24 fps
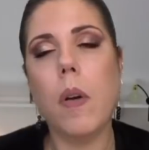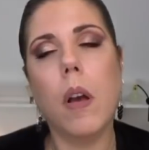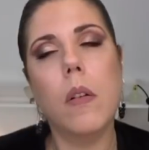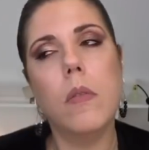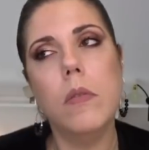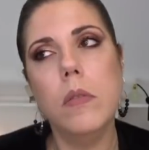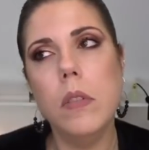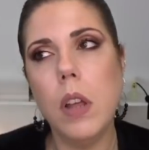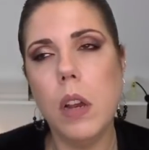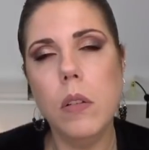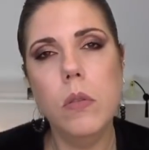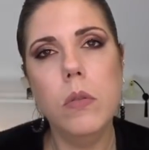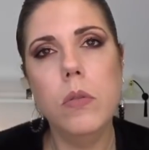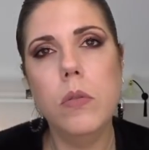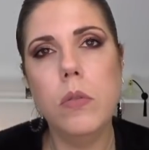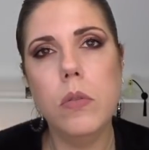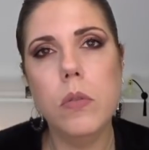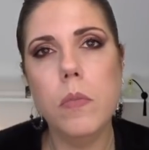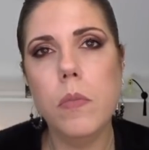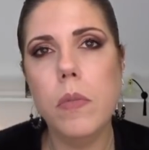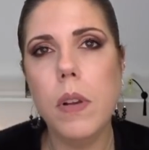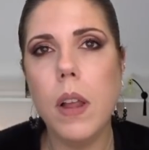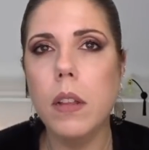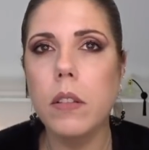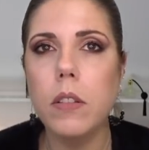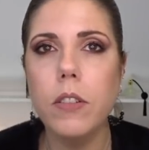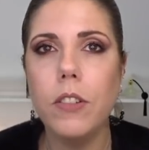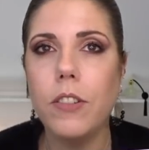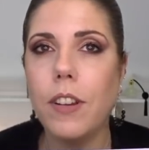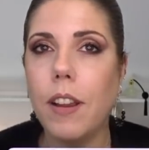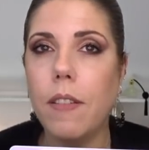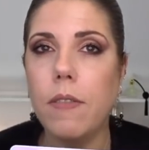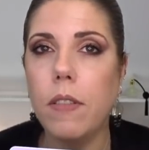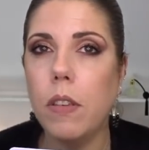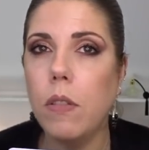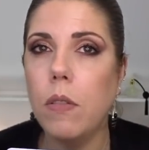Par contre elle coûte une blinde,
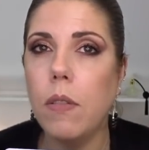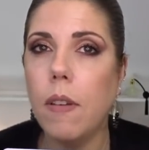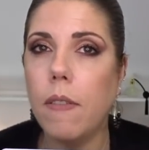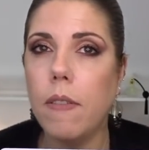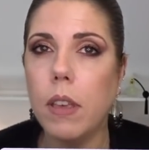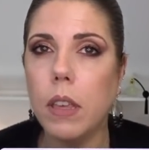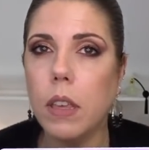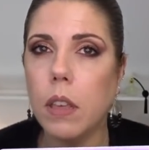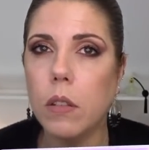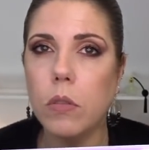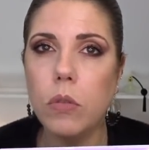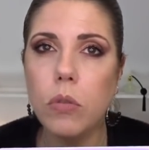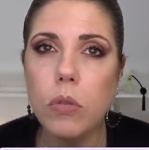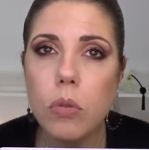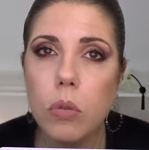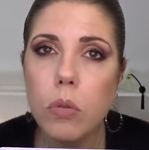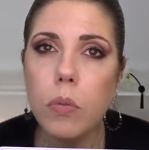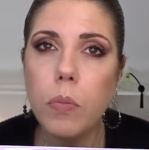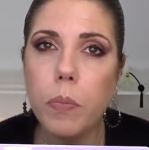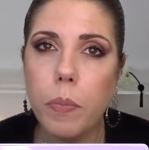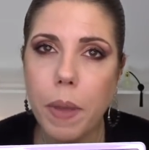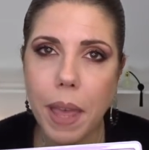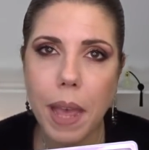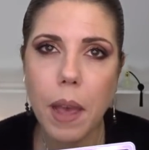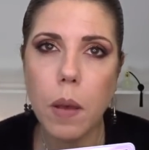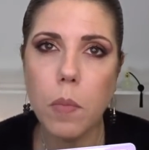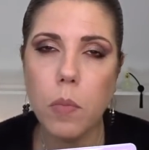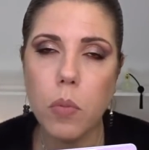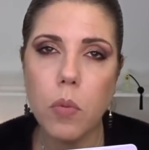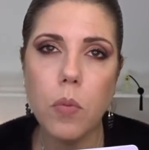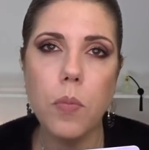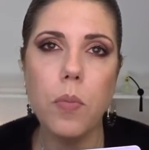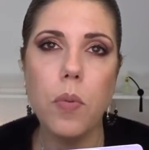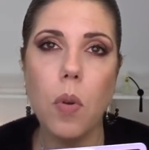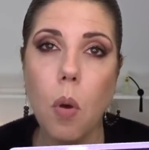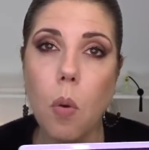je l'avais eu avec un super
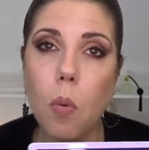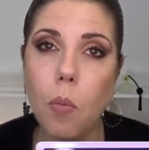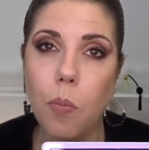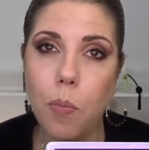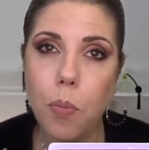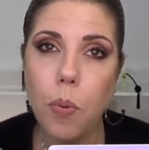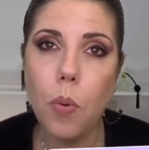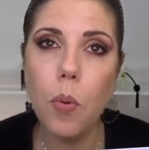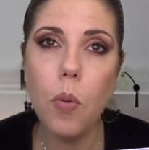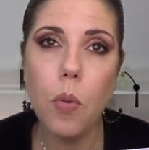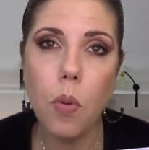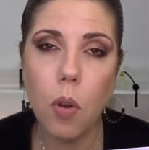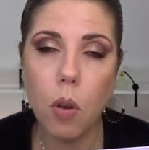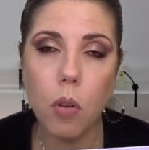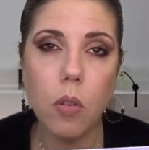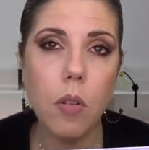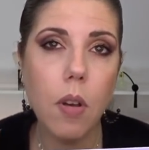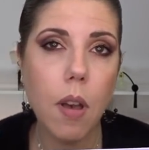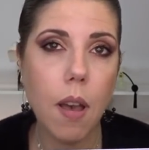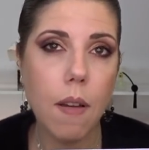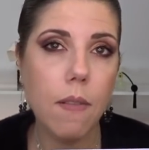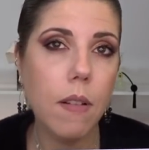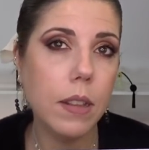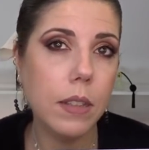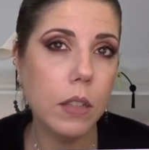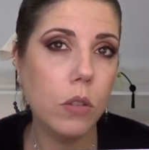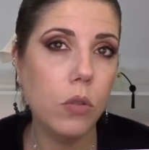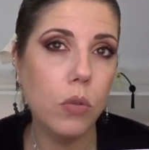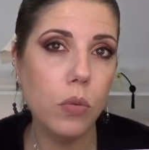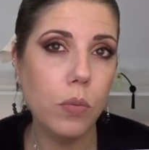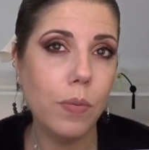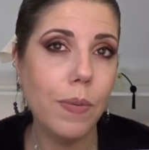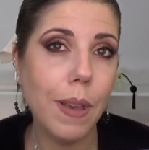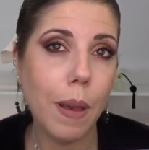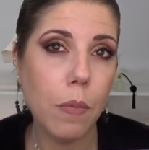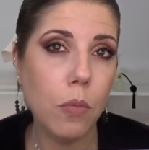bon plan, on peut encore avoir des
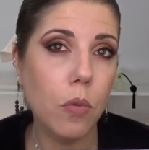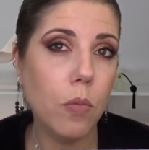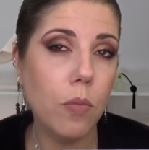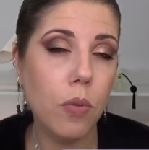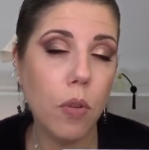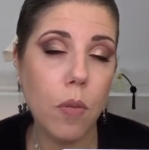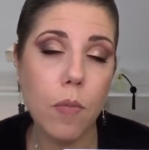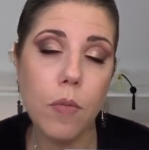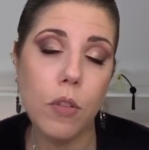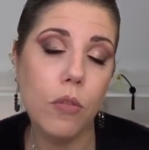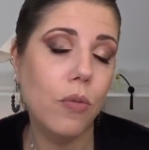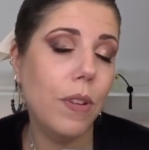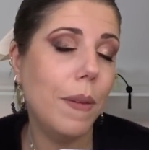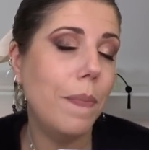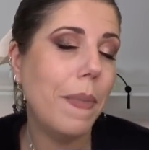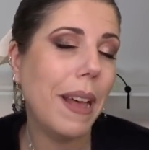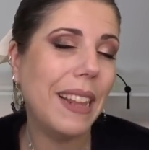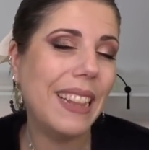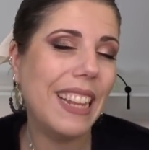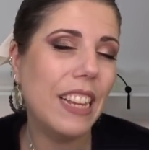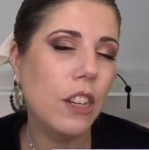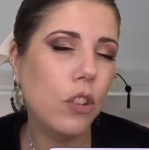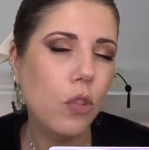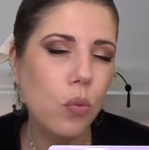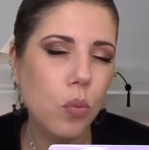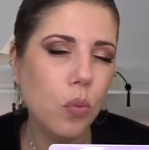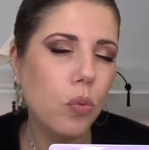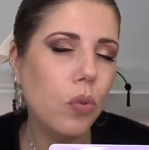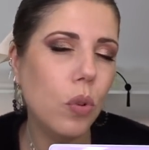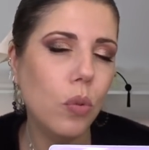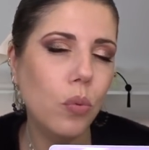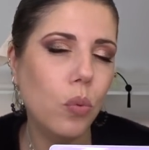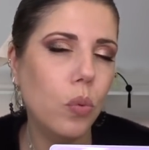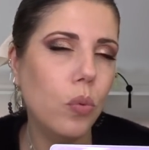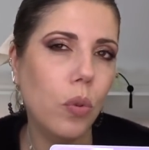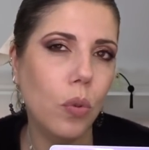super bons plans, moi je vous les partage tout le
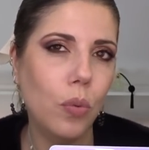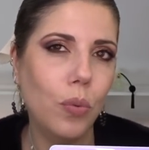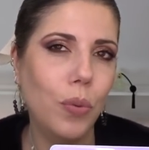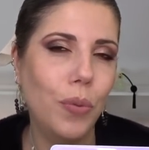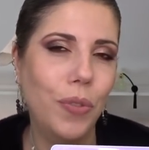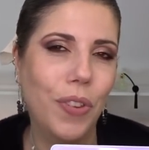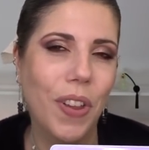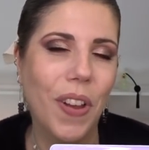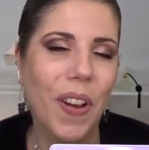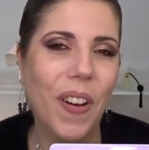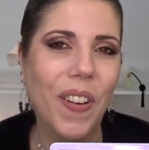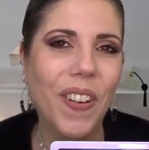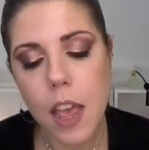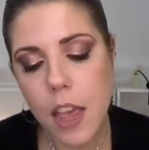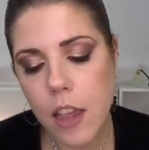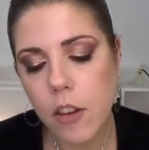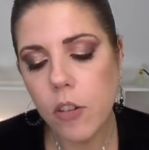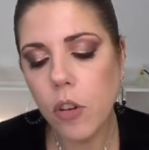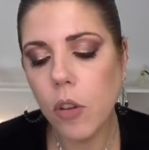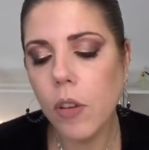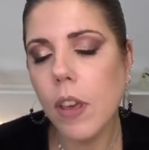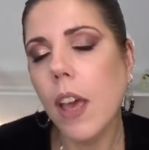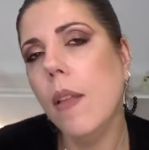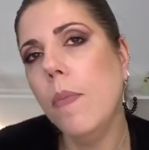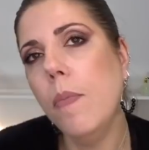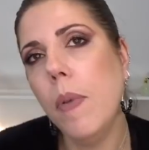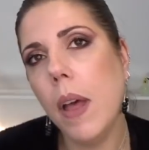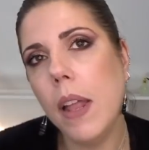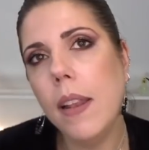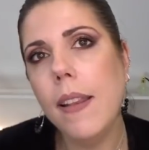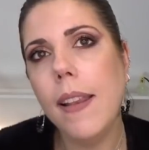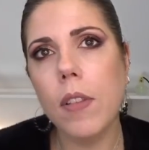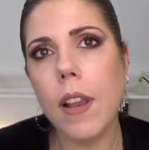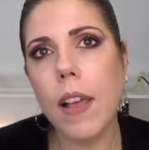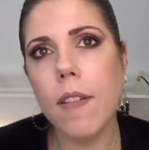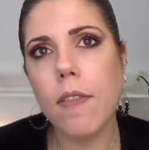temps, tout le temps, tout le temps. Et je regrette
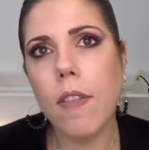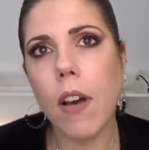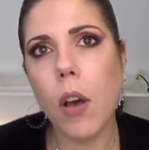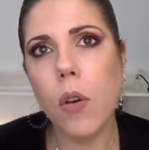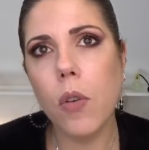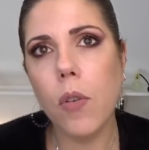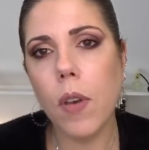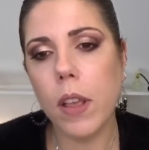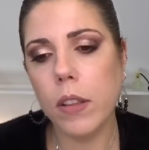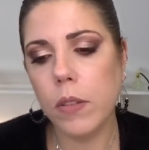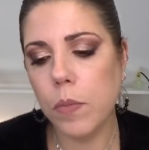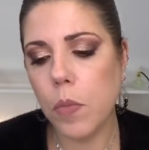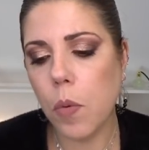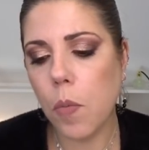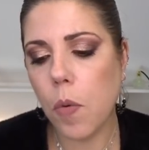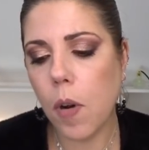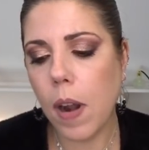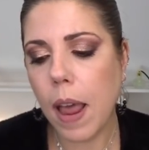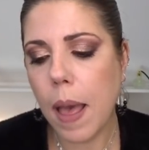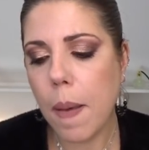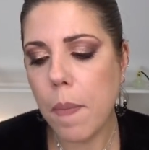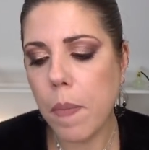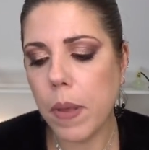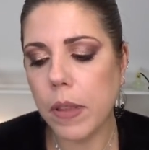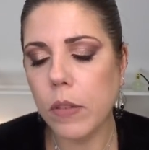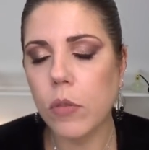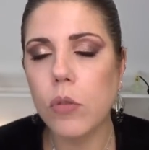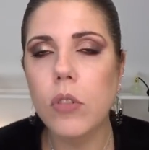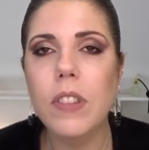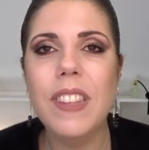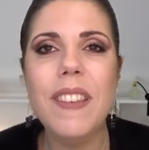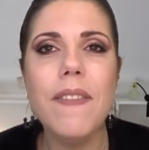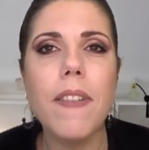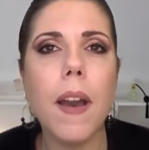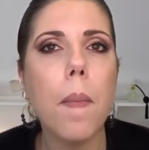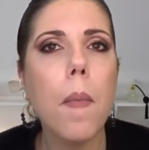pas de l'avoir eu à ce moment là parce que
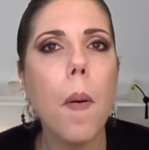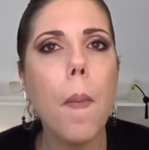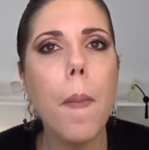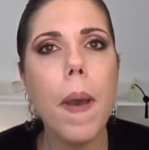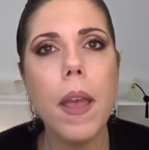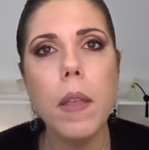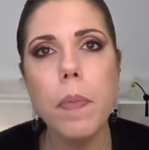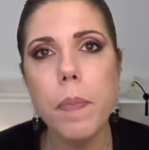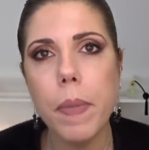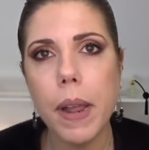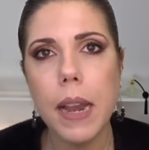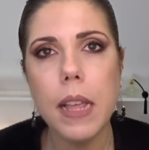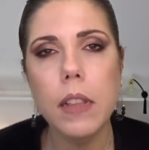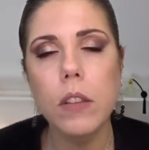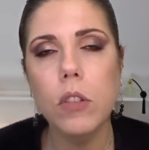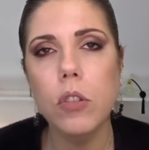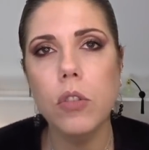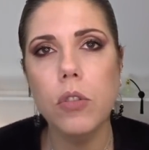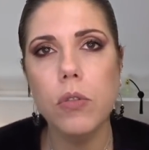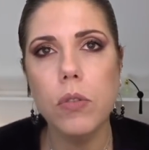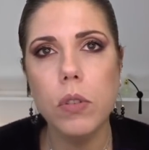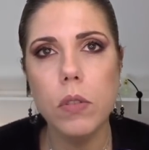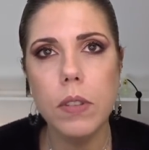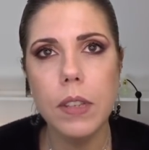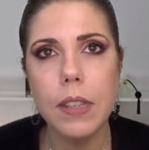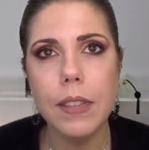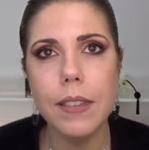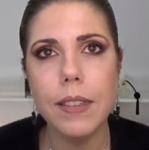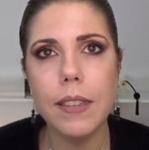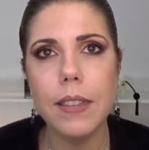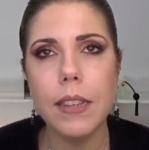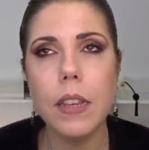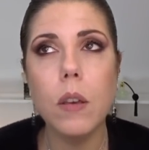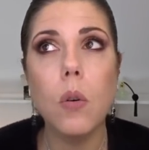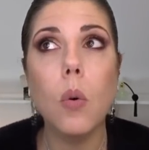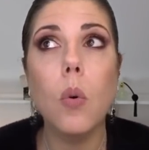c'est vraiment pas une palette que je vais
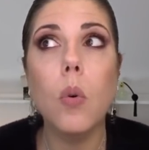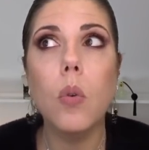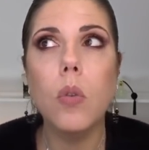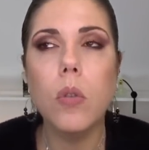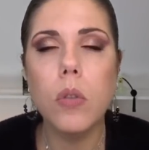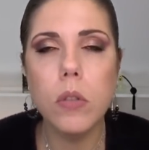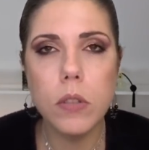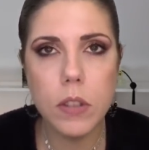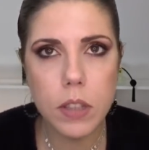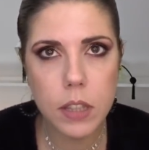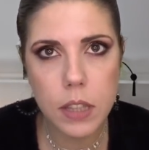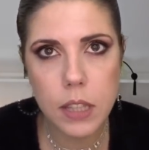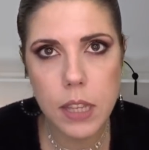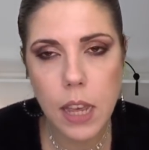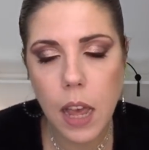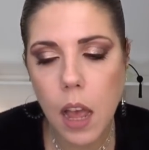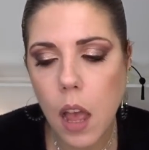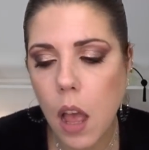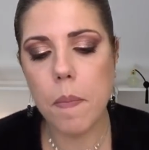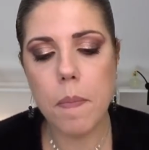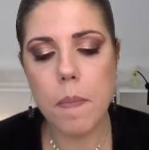utiliser au quotidien,